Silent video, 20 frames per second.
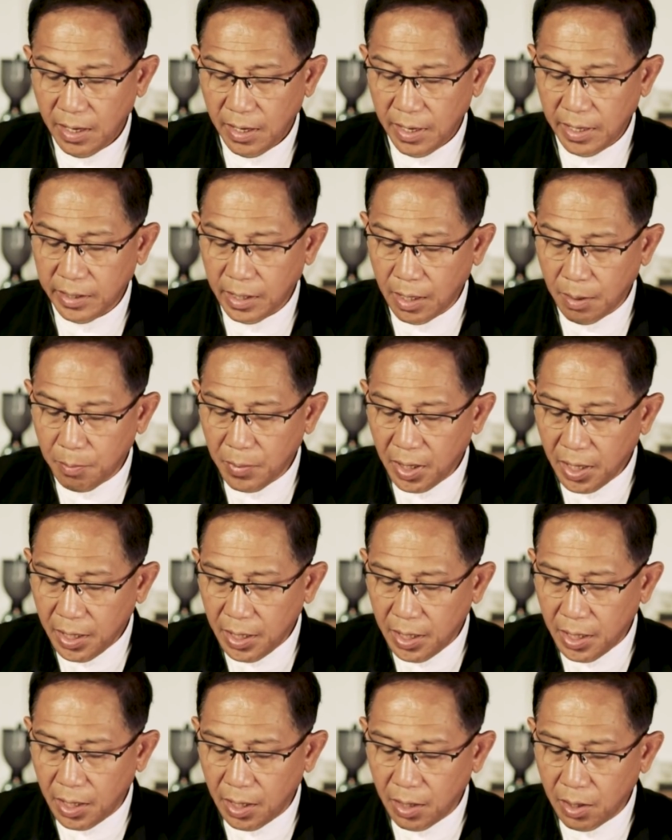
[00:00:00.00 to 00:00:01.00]
และทำ
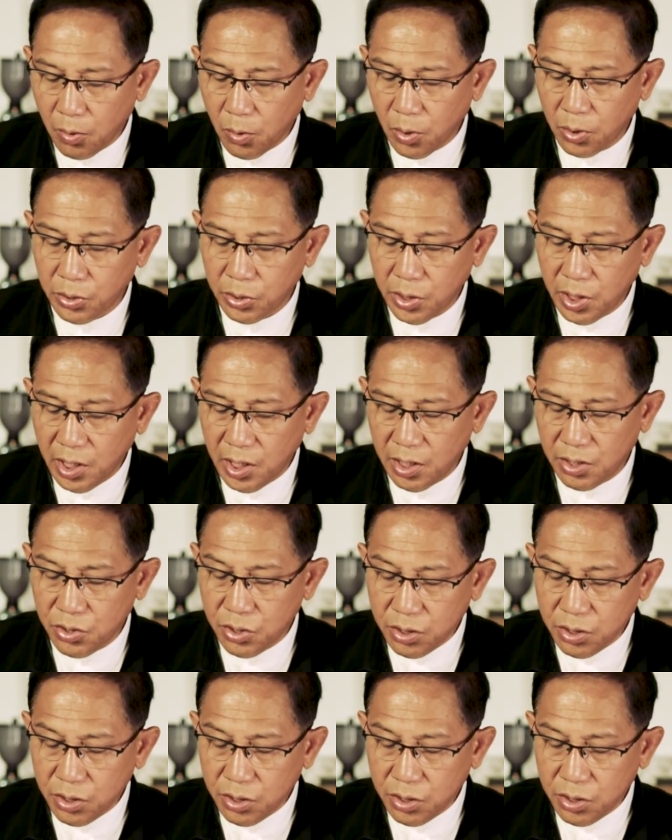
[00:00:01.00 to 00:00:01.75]
ให้คนที่